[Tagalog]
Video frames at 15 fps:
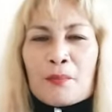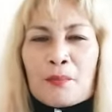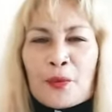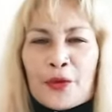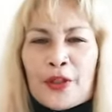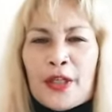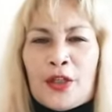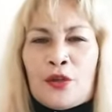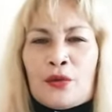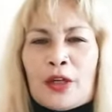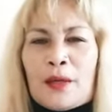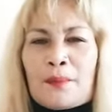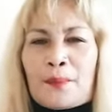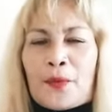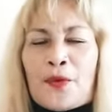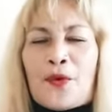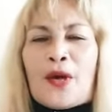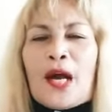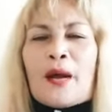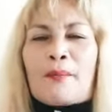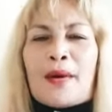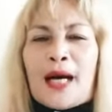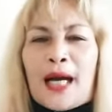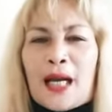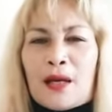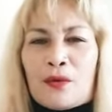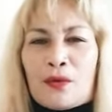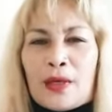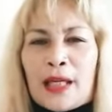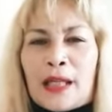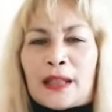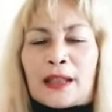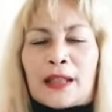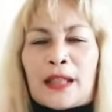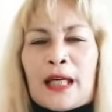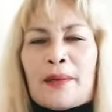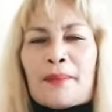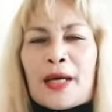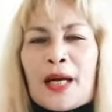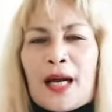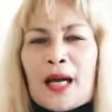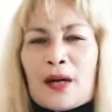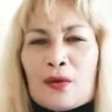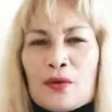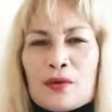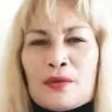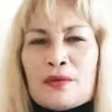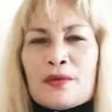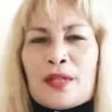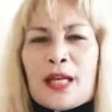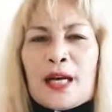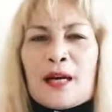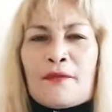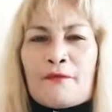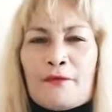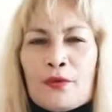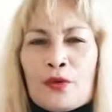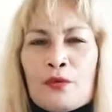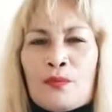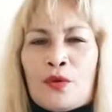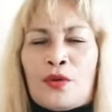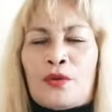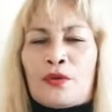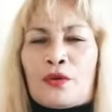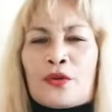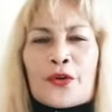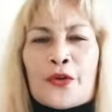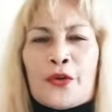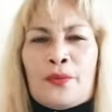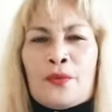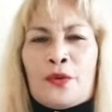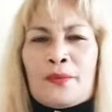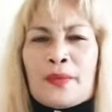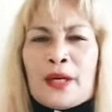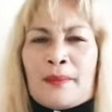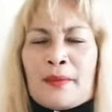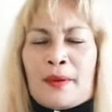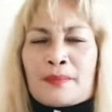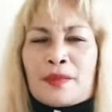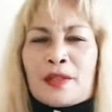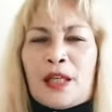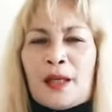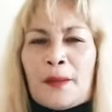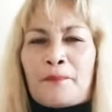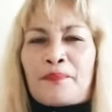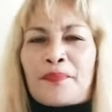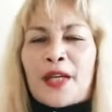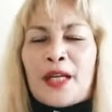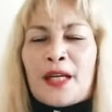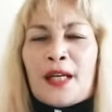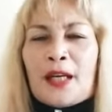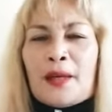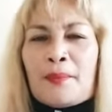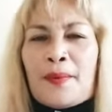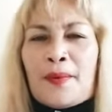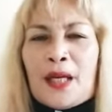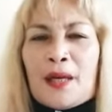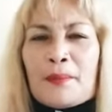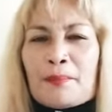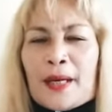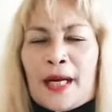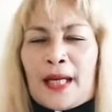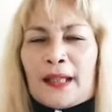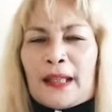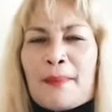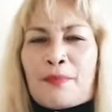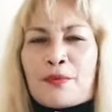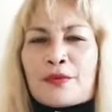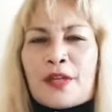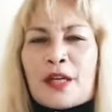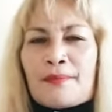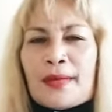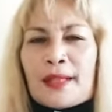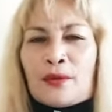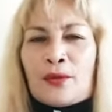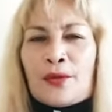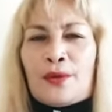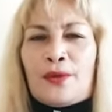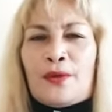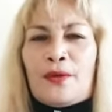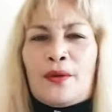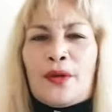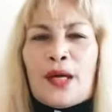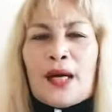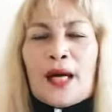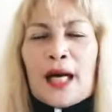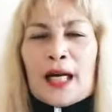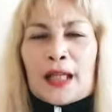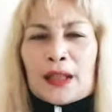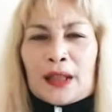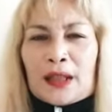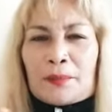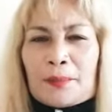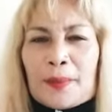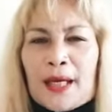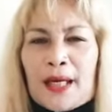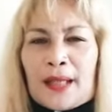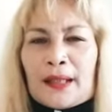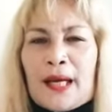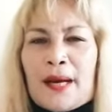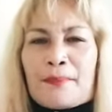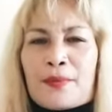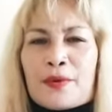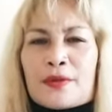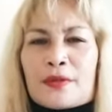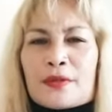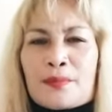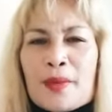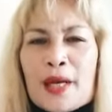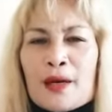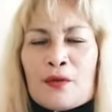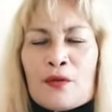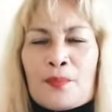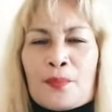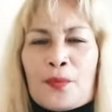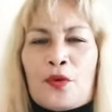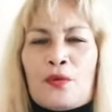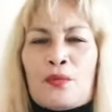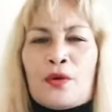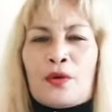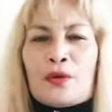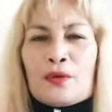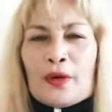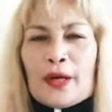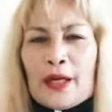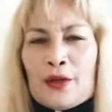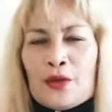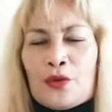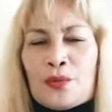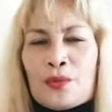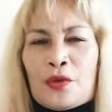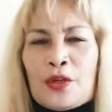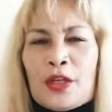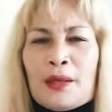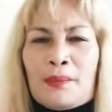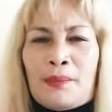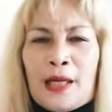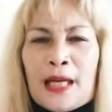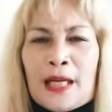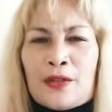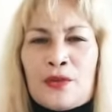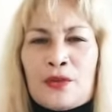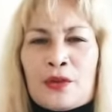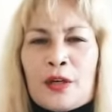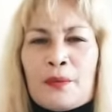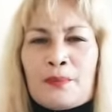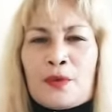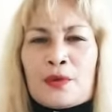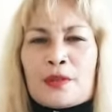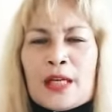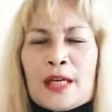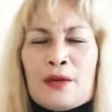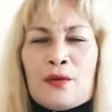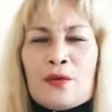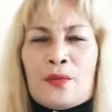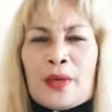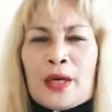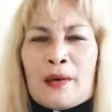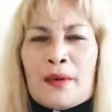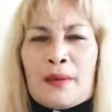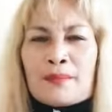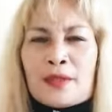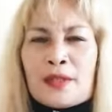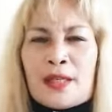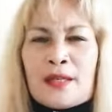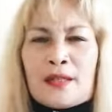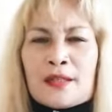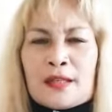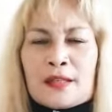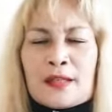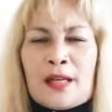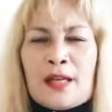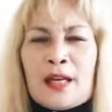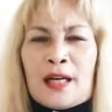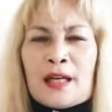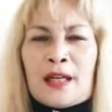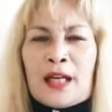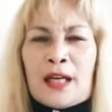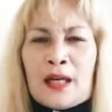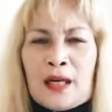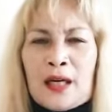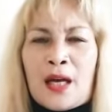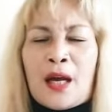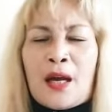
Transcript: pwede nyo rin pong abangan ulit na magkaroon ng full moon or new moon mga mamsi. Pagkatapos niyang matuyo at Pagkatapos, mayroong pulmon o kaya pneumon, ibilad nyo rin po siya doon mga mamsi sa sinag ng,